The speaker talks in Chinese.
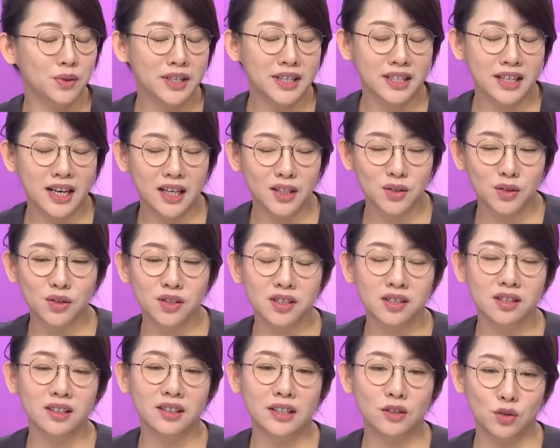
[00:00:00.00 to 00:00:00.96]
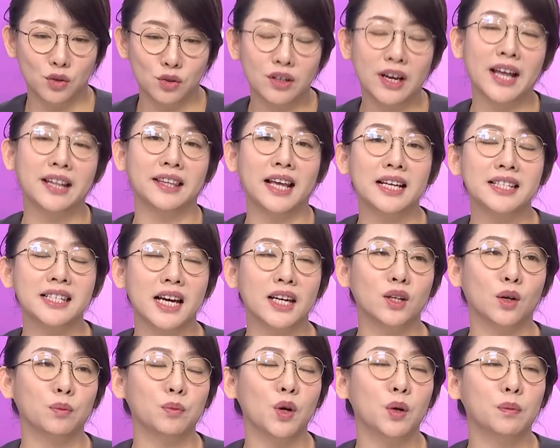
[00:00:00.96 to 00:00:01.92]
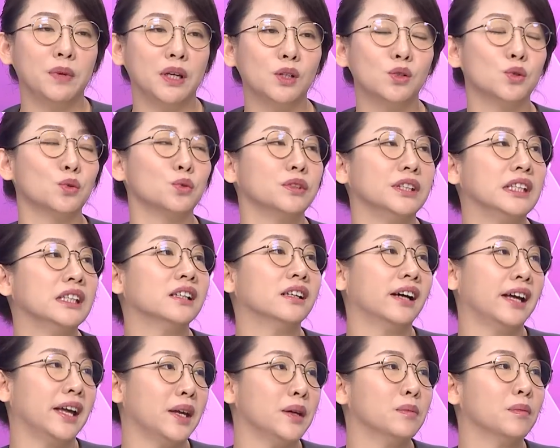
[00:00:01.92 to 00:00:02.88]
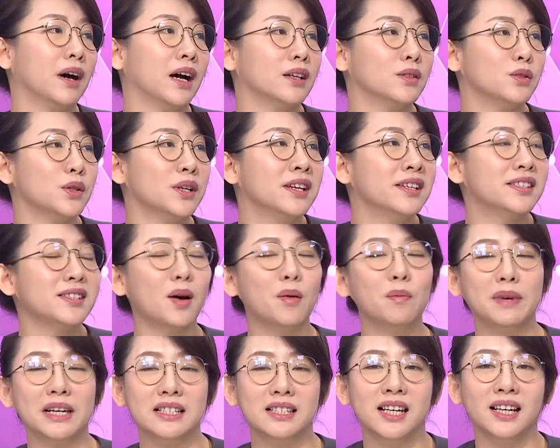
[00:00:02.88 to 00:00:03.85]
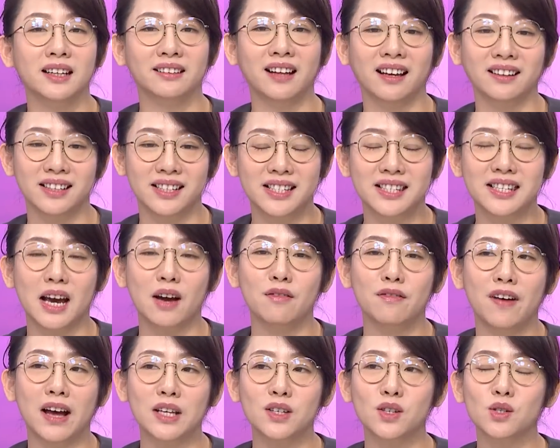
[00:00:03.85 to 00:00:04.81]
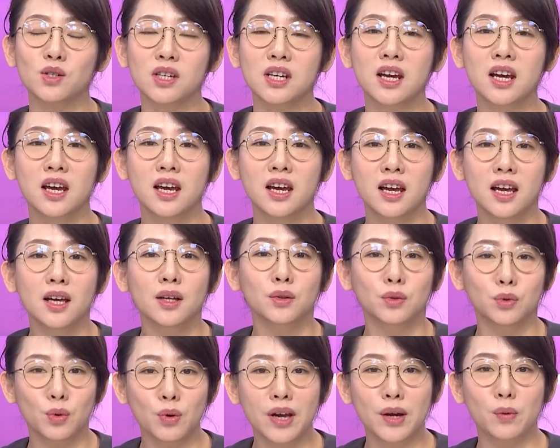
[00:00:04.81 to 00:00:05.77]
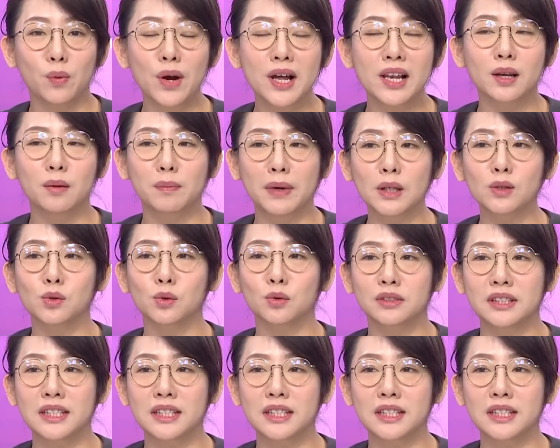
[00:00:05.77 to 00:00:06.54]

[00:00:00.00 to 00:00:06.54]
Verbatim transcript: 所以啊，就是就是看大家有没有民主 DNA 嘛，觉得照民进党的讲法，就是为了民主 DNA，对，为了民